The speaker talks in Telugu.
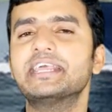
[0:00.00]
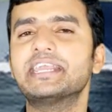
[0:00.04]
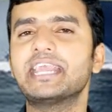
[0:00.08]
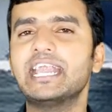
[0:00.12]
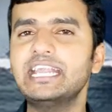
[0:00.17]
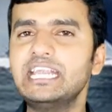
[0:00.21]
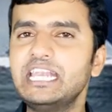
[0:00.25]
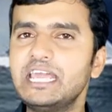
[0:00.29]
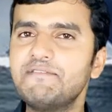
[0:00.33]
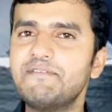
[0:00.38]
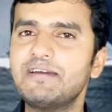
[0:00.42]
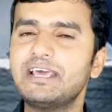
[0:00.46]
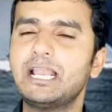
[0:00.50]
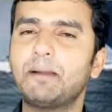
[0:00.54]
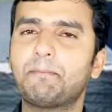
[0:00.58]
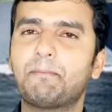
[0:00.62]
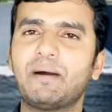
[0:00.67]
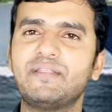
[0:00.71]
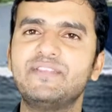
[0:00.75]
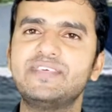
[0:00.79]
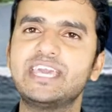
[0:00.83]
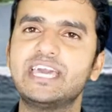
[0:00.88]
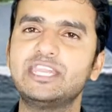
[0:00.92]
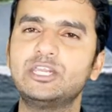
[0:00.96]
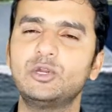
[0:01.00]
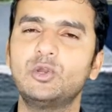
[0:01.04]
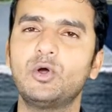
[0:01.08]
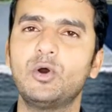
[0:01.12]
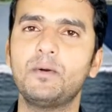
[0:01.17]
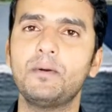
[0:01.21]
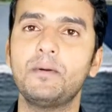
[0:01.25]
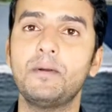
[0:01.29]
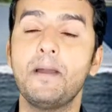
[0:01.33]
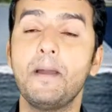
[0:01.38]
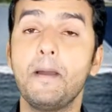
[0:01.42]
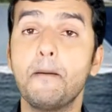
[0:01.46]
రెండు వేల పదిహేనులో
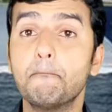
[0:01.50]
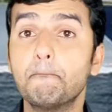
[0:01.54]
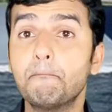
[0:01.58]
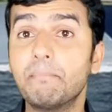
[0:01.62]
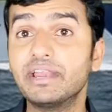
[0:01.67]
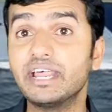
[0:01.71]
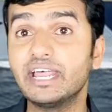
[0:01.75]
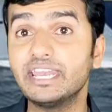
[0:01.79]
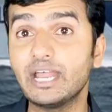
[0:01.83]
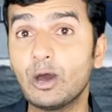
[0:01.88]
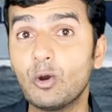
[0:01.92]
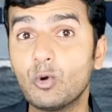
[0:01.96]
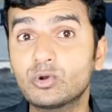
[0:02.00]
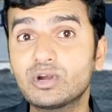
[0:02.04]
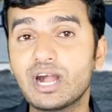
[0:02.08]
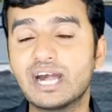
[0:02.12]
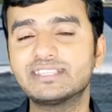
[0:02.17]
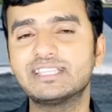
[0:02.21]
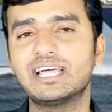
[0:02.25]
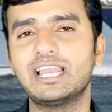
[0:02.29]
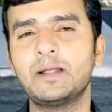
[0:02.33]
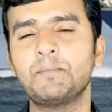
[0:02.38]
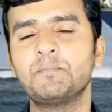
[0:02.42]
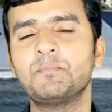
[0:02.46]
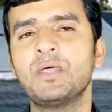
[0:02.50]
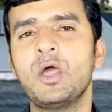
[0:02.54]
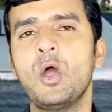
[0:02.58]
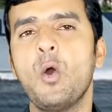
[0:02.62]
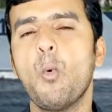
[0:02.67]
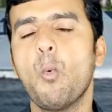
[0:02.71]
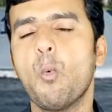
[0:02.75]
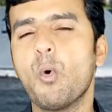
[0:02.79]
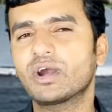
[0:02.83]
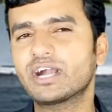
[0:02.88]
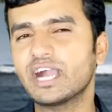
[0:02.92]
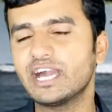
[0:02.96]
మన నౌకాదళం
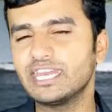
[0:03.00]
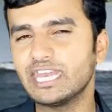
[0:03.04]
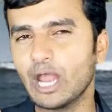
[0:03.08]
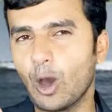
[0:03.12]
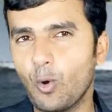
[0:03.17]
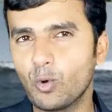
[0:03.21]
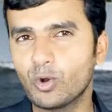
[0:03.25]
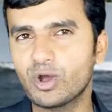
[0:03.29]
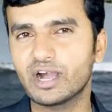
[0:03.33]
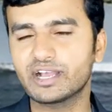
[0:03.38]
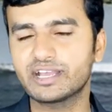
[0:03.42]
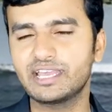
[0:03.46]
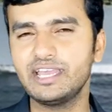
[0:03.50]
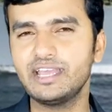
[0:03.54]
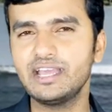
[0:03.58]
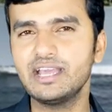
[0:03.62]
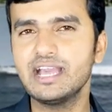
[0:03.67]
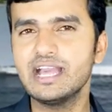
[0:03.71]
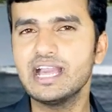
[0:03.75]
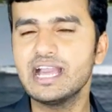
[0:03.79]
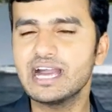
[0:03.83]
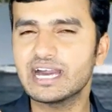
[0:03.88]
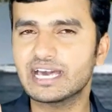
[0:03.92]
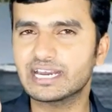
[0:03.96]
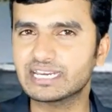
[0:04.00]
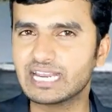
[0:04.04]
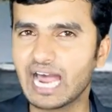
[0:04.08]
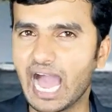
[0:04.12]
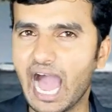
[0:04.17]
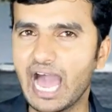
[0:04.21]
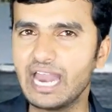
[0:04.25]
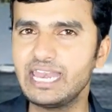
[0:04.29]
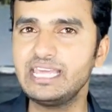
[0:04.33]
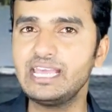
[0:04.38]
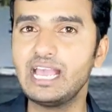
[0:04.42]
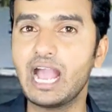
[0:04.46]
ఒక నౌకకి
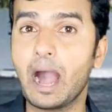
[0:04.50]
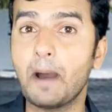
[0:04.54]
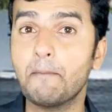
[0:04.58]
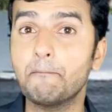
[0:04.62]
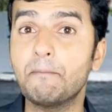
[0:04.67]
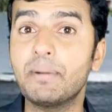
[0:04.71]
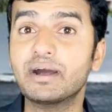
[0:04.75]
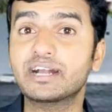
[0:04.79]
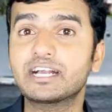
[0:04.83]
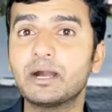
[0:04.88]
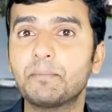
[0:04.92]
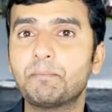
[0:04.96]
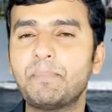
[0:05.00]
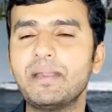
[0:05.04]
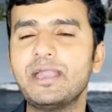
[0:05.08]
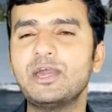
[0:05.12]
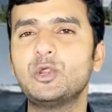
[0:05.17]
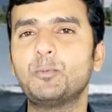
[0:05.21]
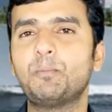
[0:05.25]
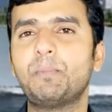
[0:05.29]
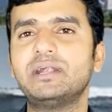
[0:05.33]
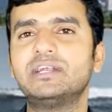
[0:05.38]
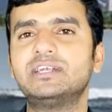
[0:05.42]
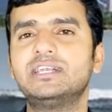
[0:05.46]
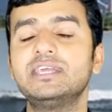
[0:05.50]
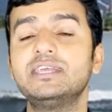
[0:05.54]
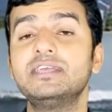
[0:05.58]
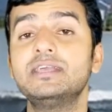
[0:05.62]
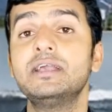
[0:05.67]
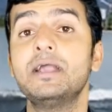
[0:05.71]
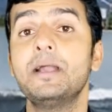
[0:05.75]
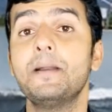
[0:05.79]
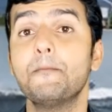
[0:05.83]
రాణి అమ్మక్క పేరు పెట్టి